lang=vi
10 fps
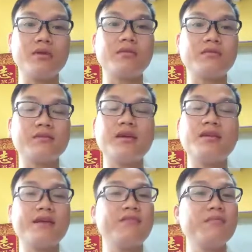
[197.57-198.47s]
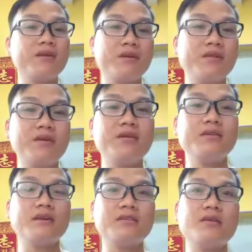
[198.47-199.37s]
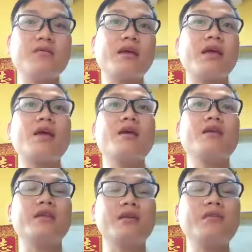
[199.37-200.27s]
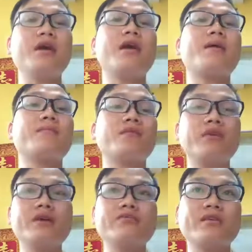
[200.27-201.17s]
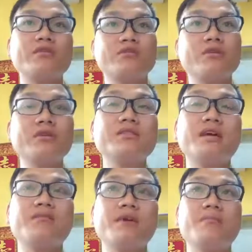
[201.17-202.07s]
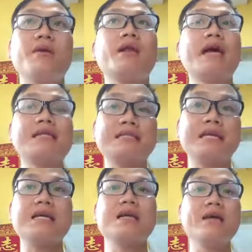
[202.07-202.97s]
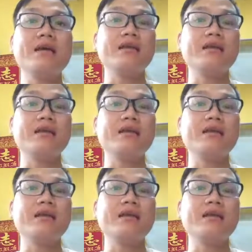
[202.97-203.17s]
quan liên hệ với mình nhiều hơn để sau này nếu như em có kinh doanh một số những sản phẩm mặt hàng gì